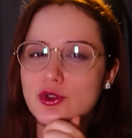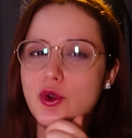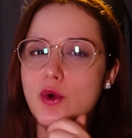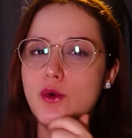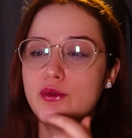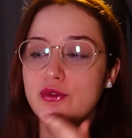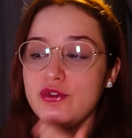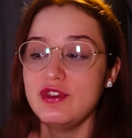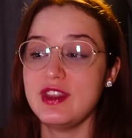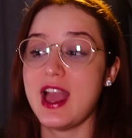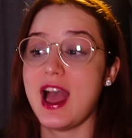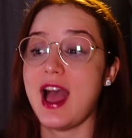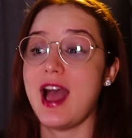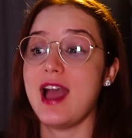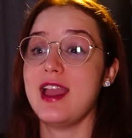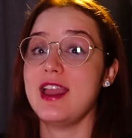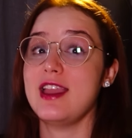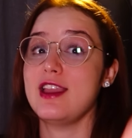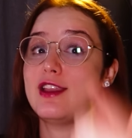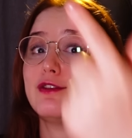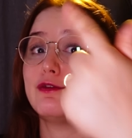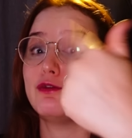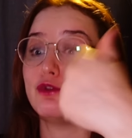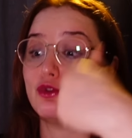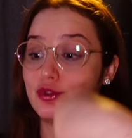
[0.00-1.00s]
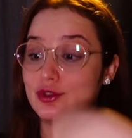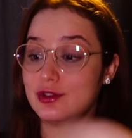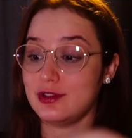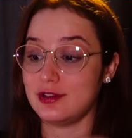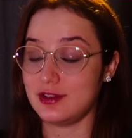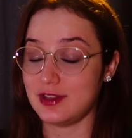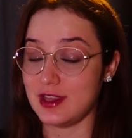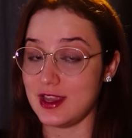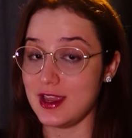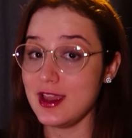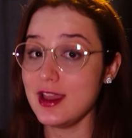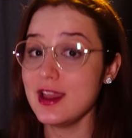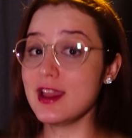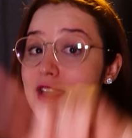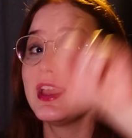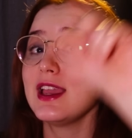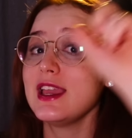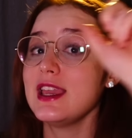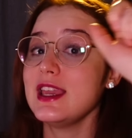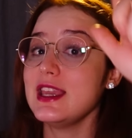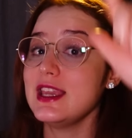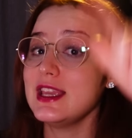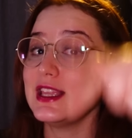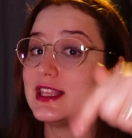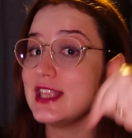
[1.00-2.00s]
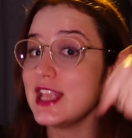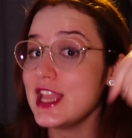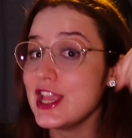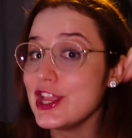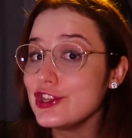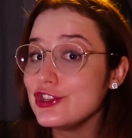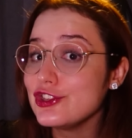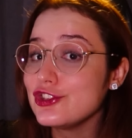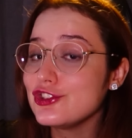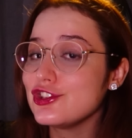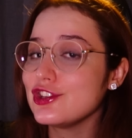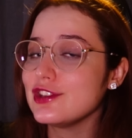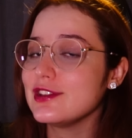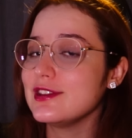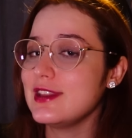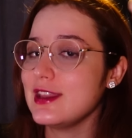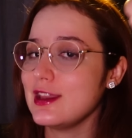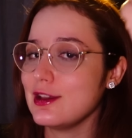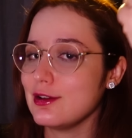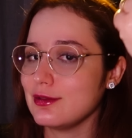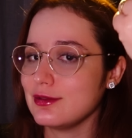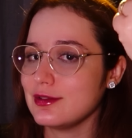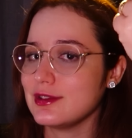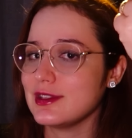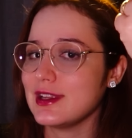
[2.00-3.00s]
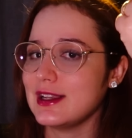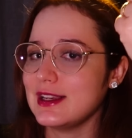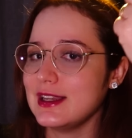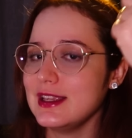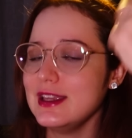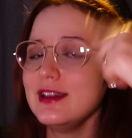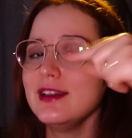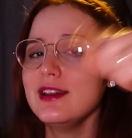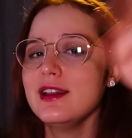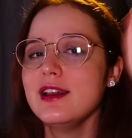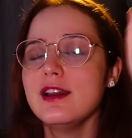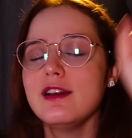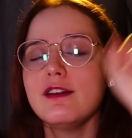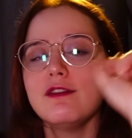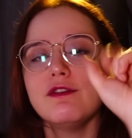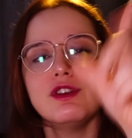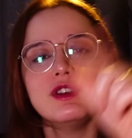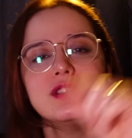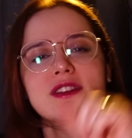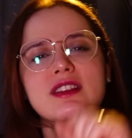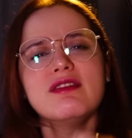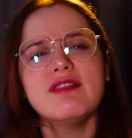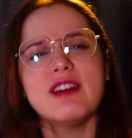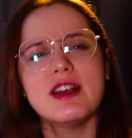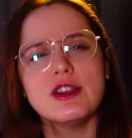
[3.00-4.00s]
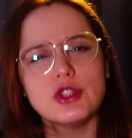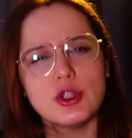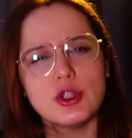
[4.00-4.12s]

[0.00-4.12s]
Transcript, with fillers: confiar em você e neste Deus ali, você vai